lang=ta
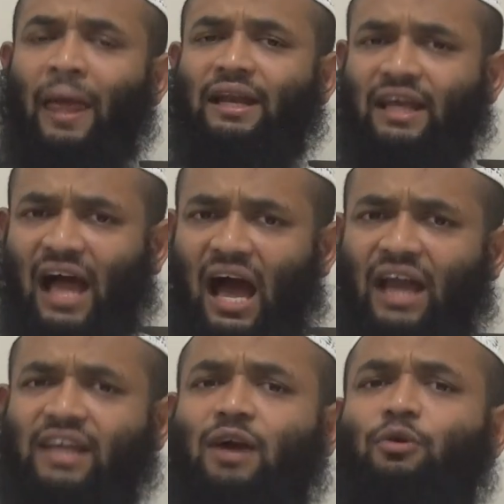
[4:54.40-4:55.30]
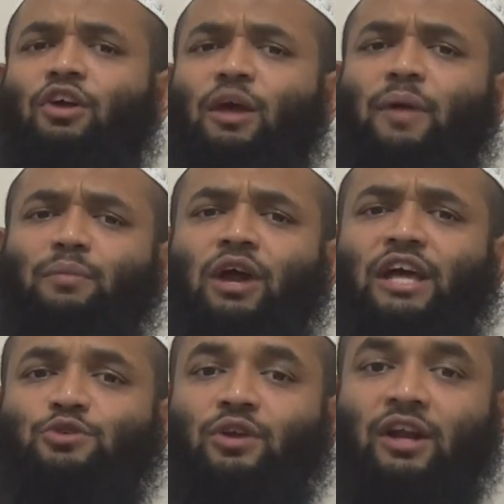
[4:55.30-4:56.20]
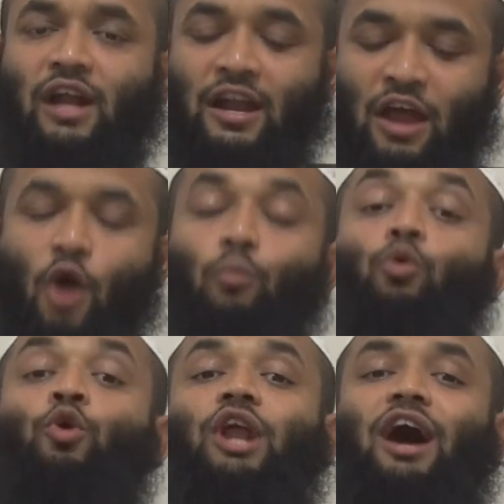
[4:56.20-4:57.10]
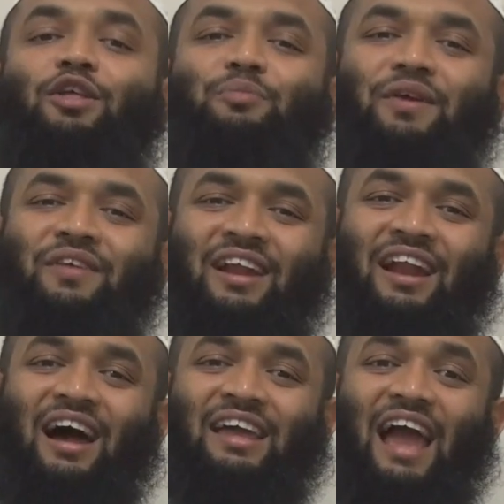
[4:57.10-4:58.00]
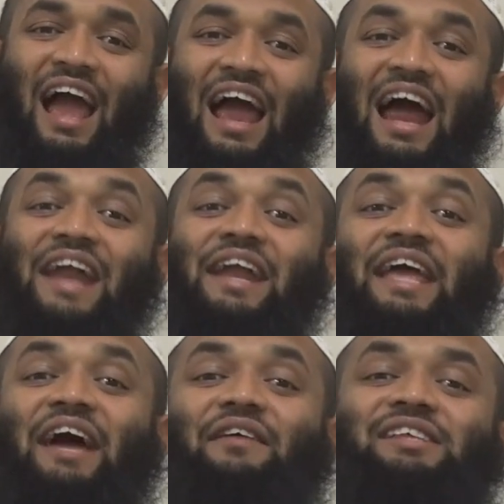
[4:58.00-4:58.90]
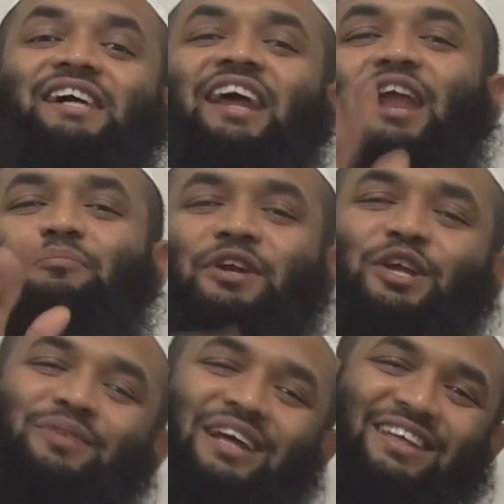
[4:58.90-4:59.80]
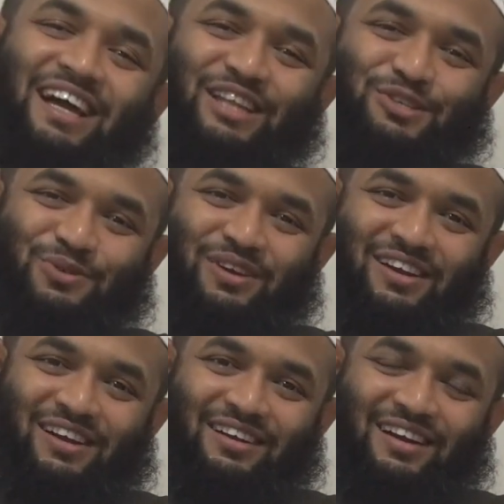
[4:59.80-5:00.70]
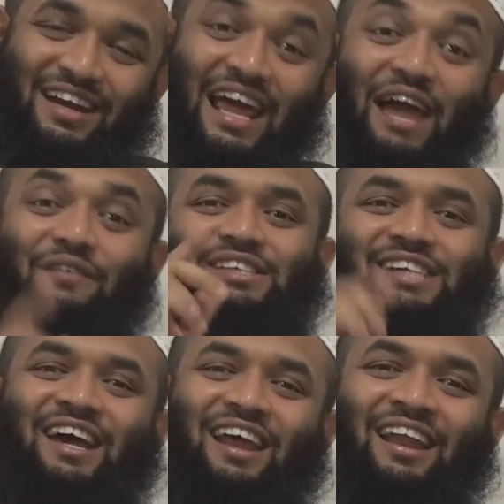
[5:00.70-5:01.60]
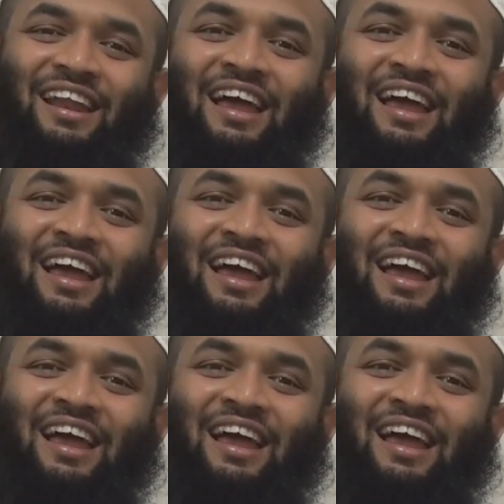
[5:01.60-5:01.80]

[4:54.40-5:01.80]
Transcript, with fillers: நிராகரிக்கக்கூடிய பண்புகளை சொல்கின்றான் மூன்றாவது பிரிவினராகிய நயவஞ்சகர்களை பற்றியும் இந்த அத்தியாயத்தில் சொல்கின்றான் நயவஞ்சகர்கள்